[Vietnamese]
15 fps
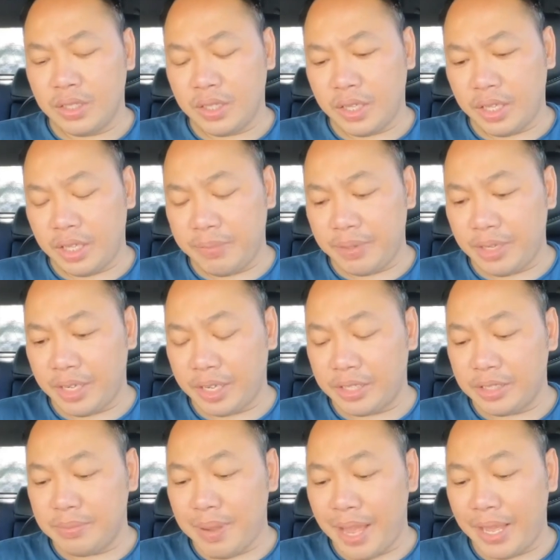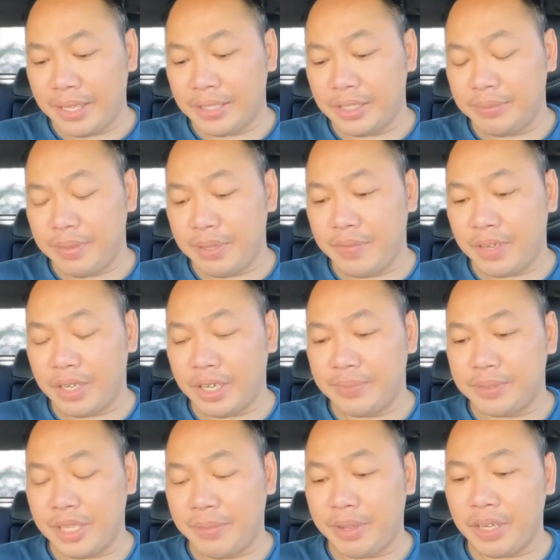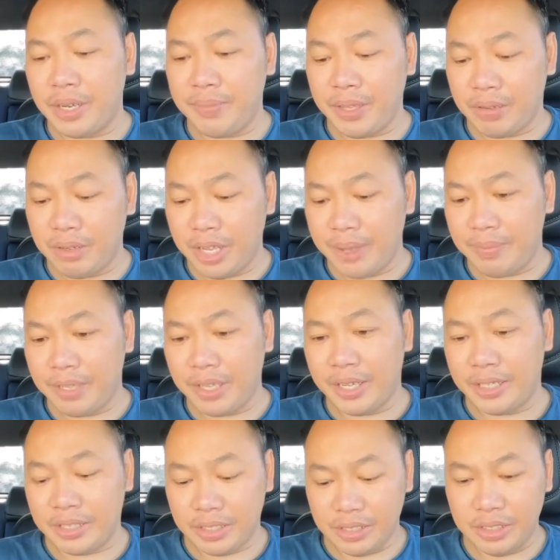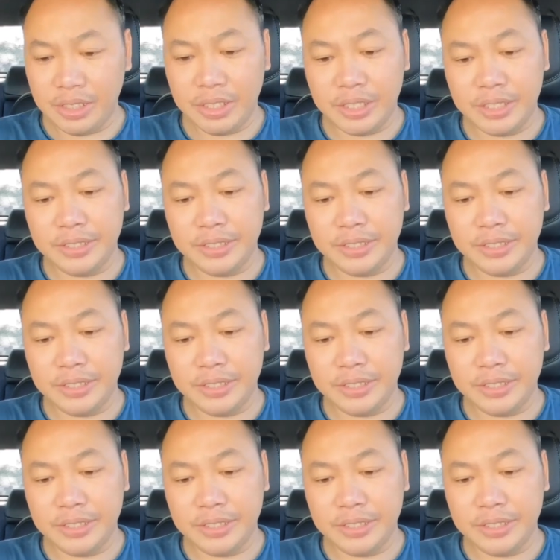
ngày hôm nay là ngày thứ ba nữa bên Việt Nam xem cái clip này của em là ngày thứ